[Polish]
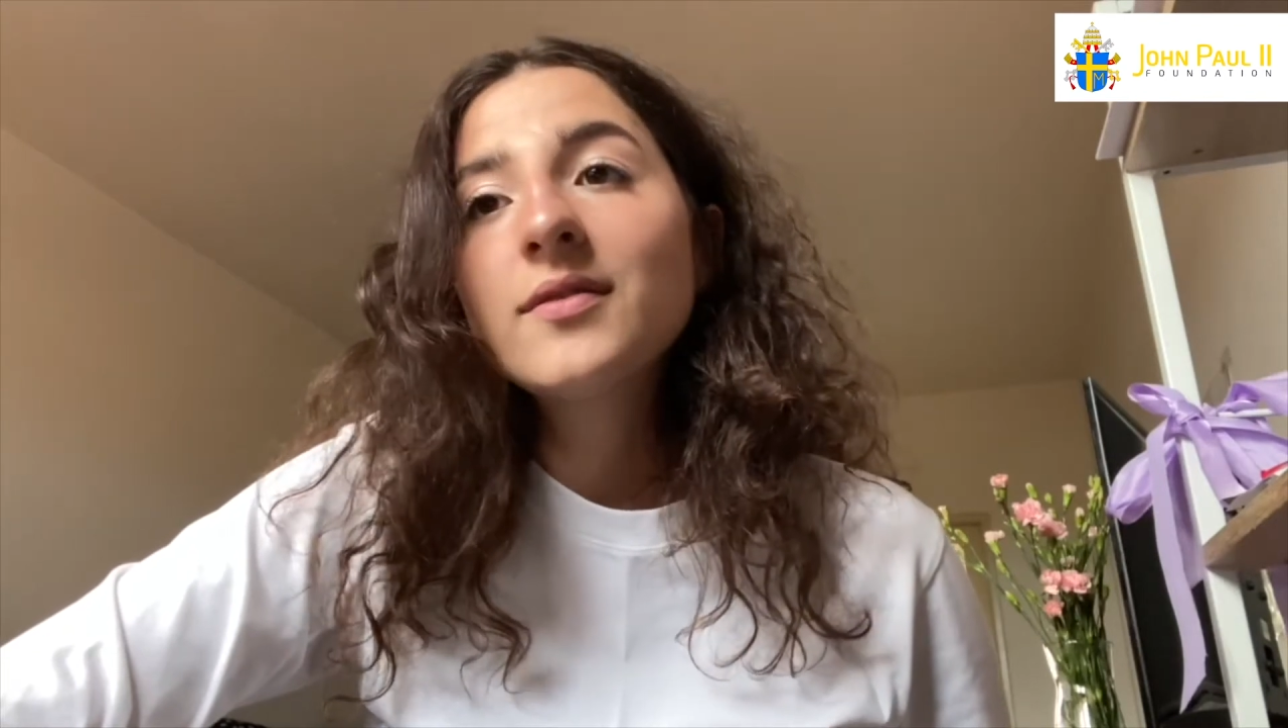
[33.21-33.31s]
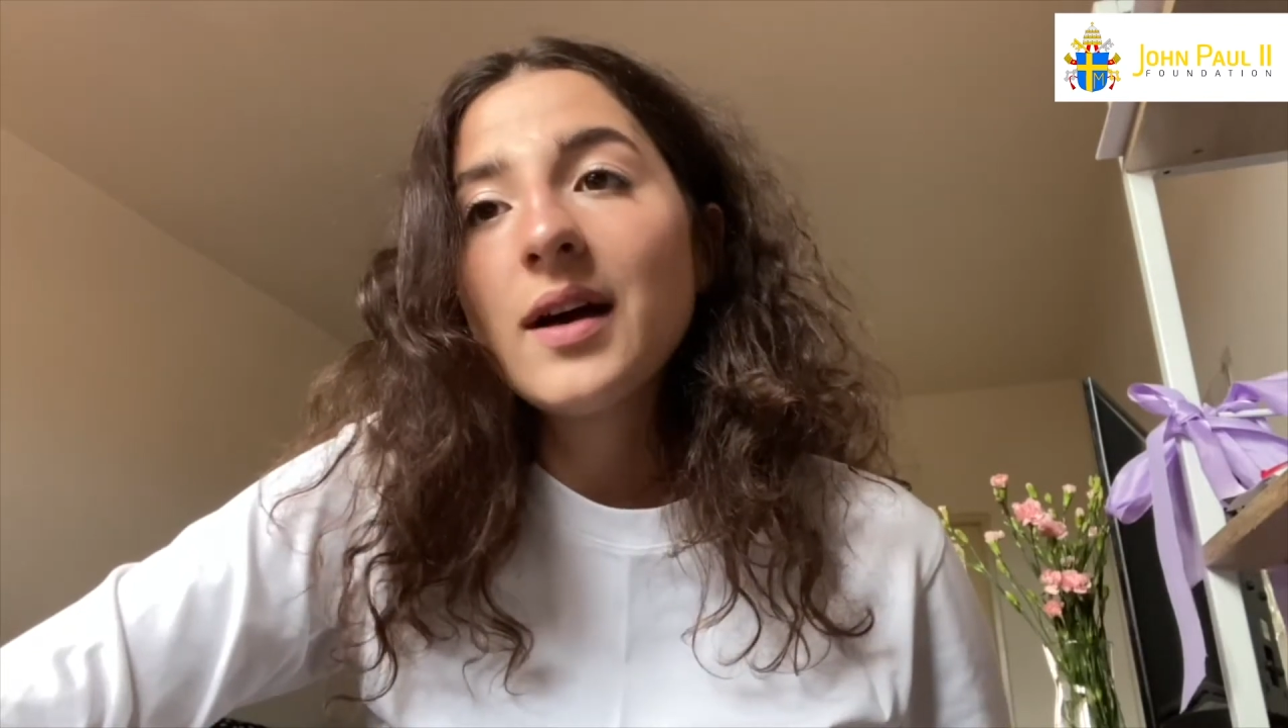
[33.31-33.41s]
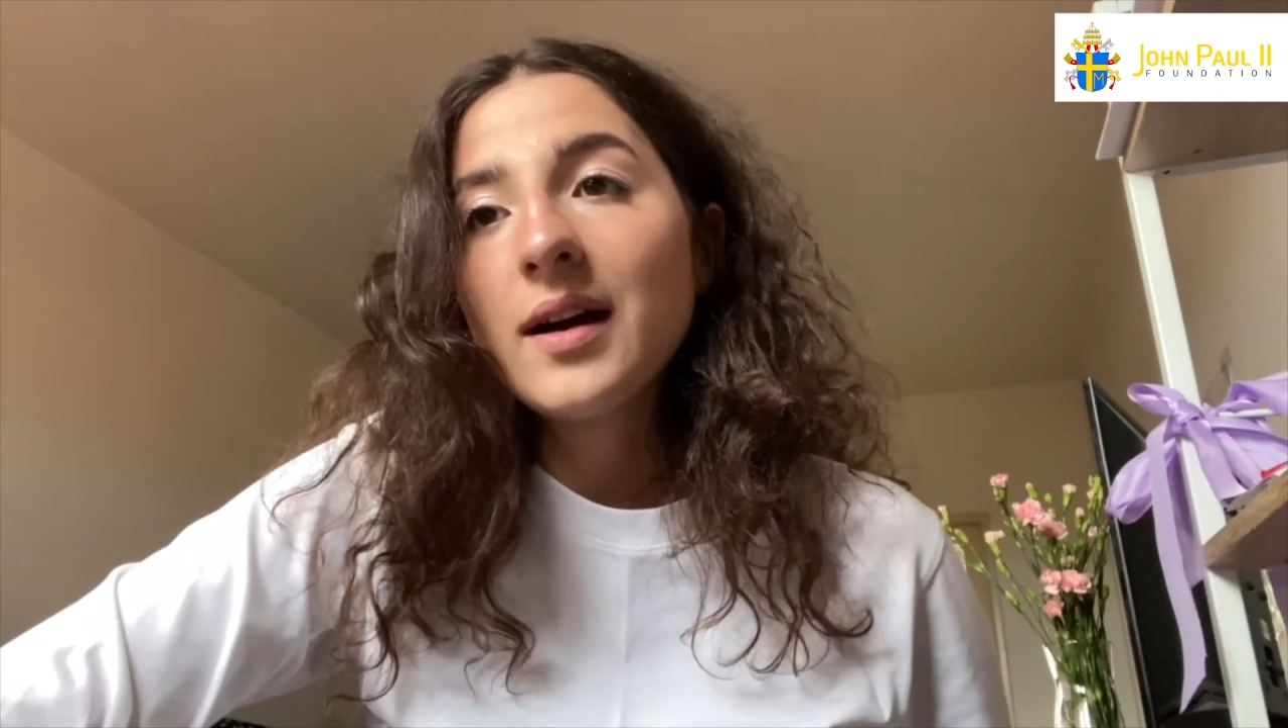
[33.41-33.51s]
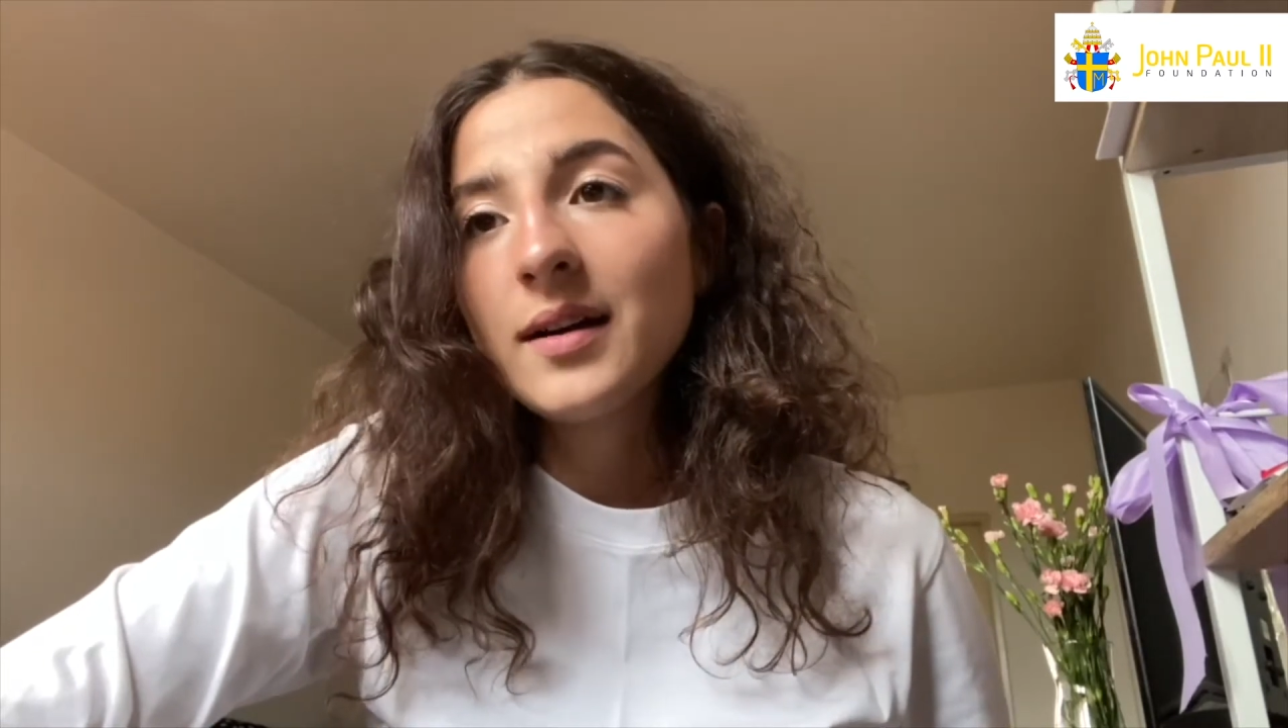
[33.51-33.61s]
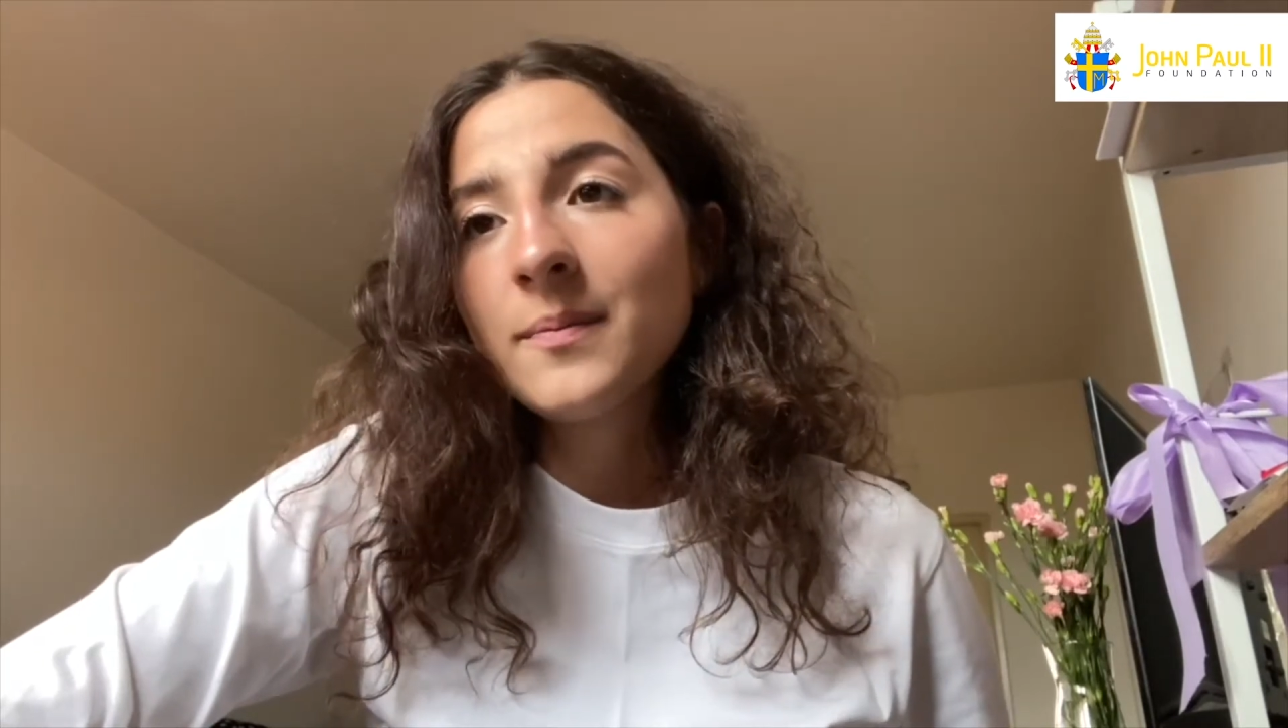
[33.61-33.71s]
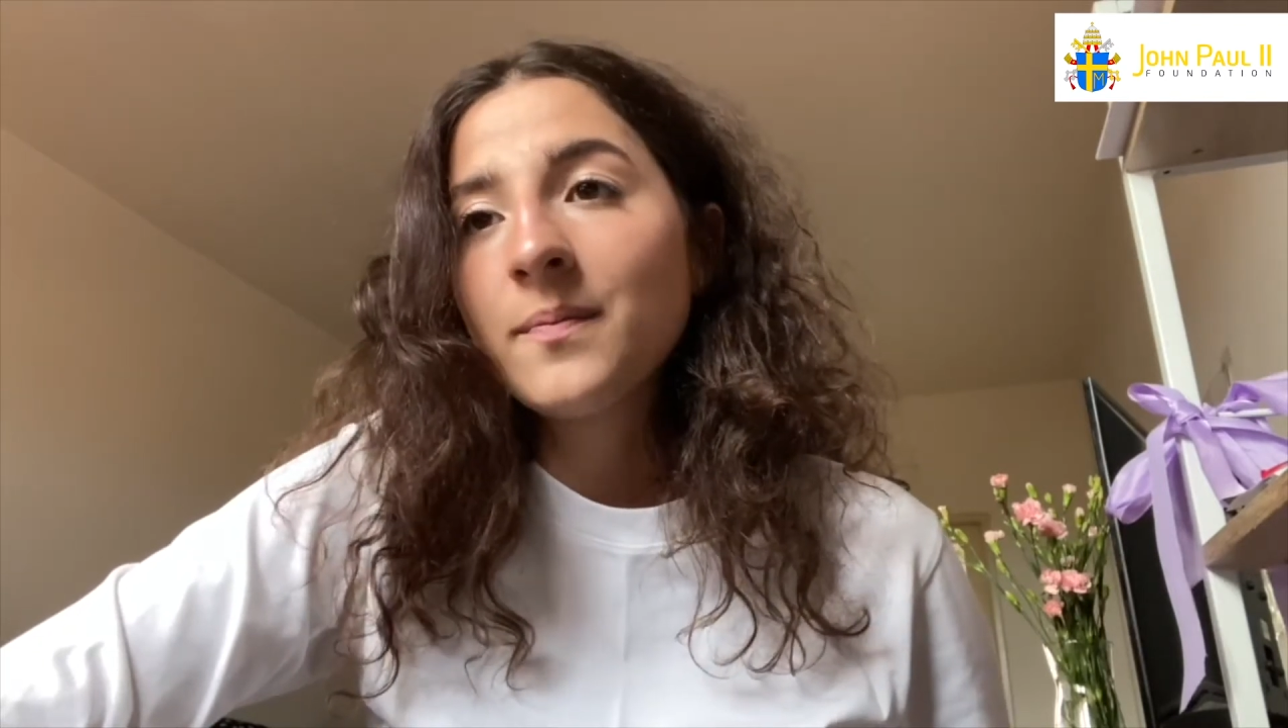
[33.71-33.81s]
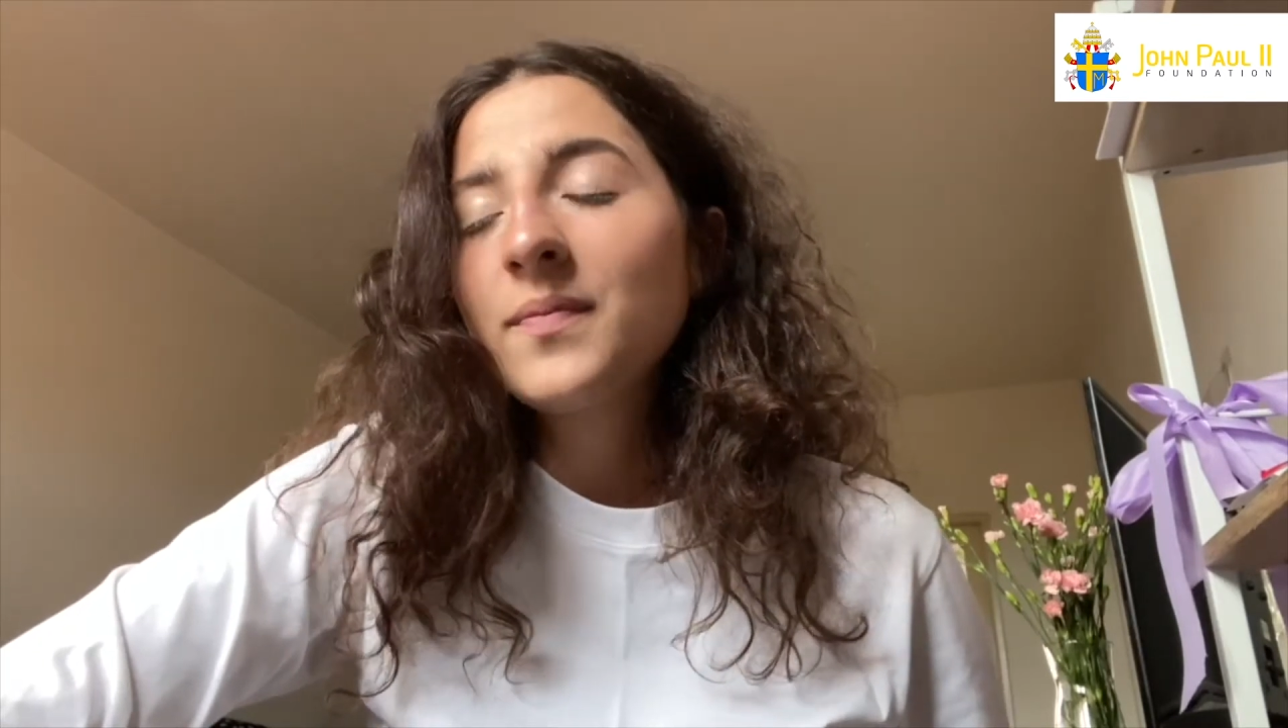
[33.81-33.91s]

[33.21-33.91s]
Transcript: wiary,